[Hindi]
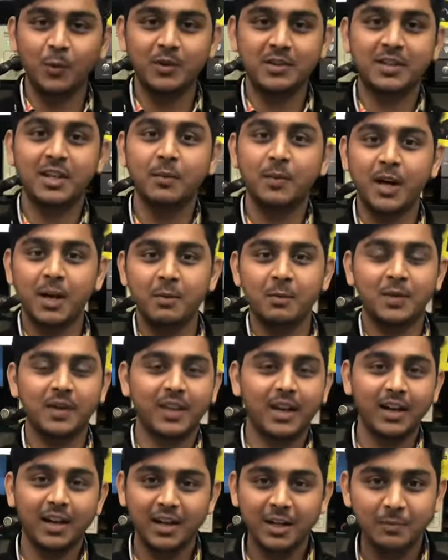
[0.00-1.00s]
इसके बारे में
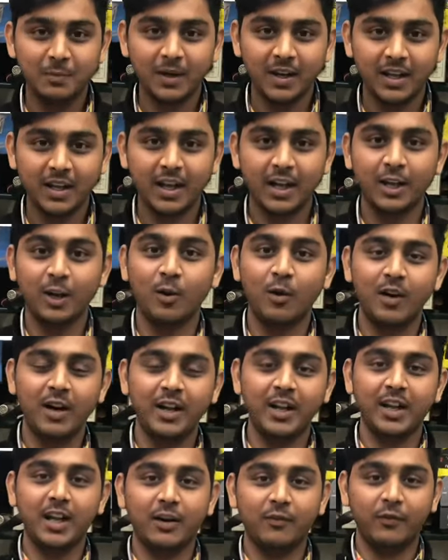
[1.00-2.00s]
बताना नहीं पड़ेगा ये ऑलरेडी
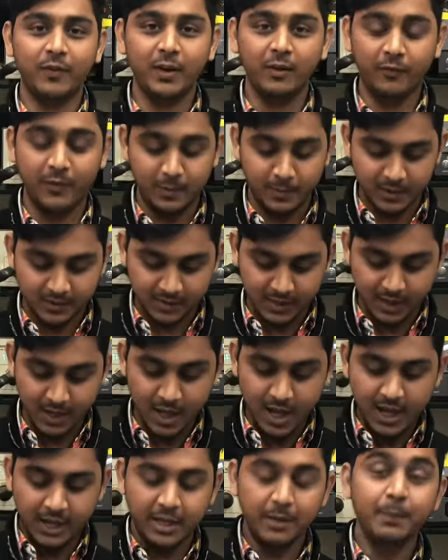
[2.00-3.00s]
काफ़ी फेमस है
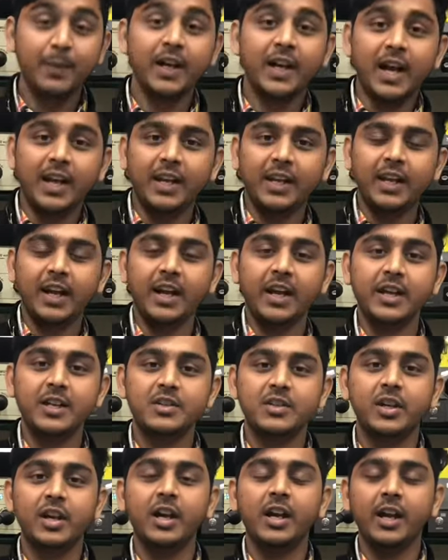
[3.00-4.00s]
ये मैकेनिक है एच
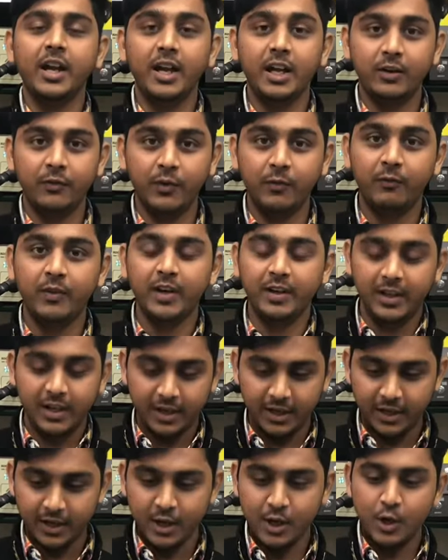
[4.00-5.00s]
के एट फिफ्टी टी
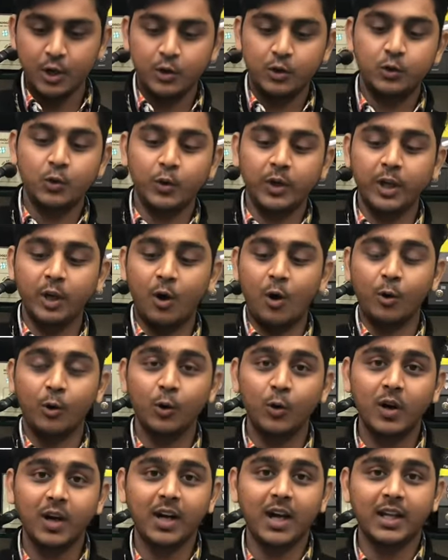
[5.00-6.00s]
डी जो कि ऑटो
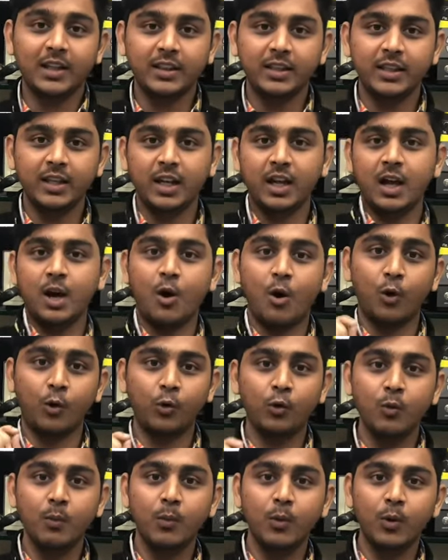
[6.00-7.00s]
कट आती है
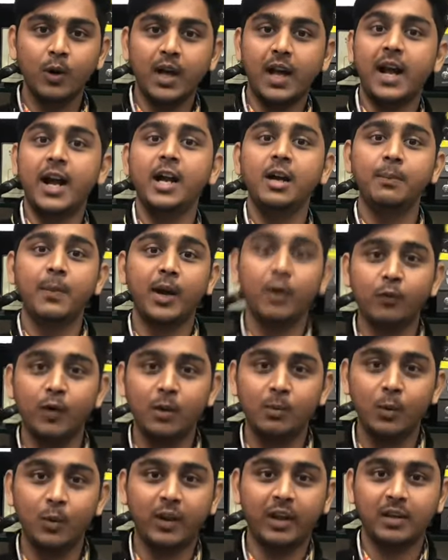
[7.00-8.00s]
ऑटो मोड एंड मैनुअल
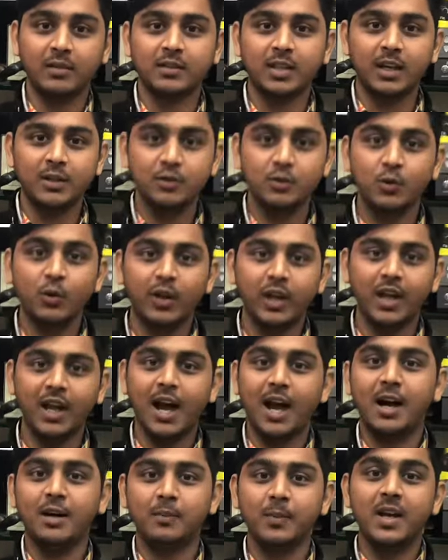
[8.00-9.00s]
मोड के साथ जो कि
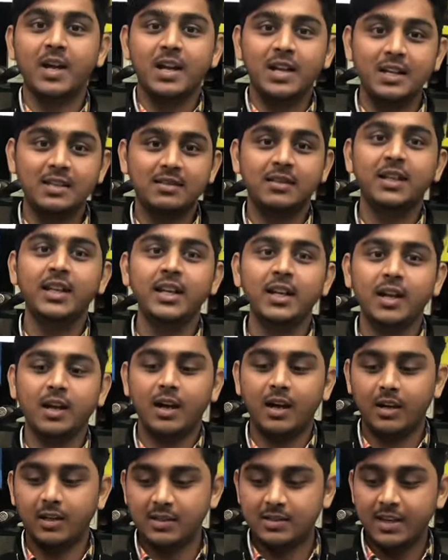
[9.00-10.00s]
आप इजली
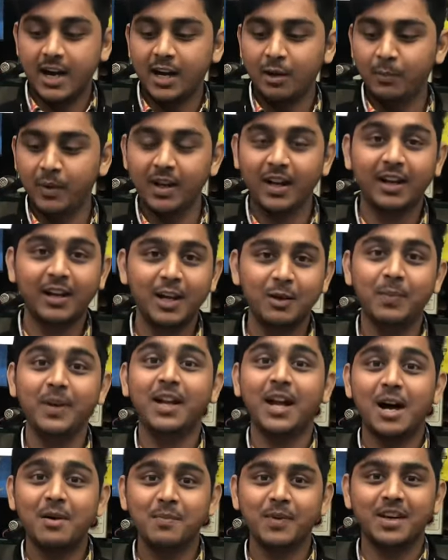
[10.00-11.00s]
स्टैंड में रख कर भी
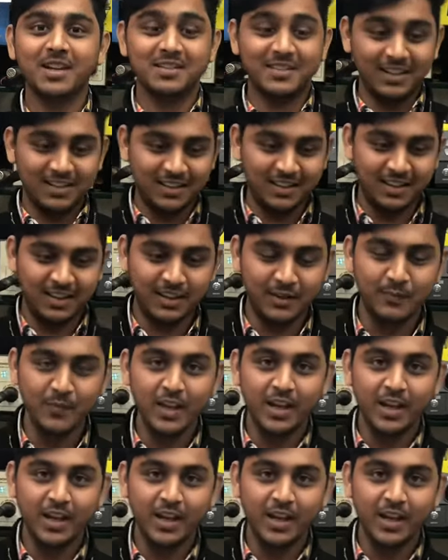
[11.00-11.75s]
काम कर सकते हैं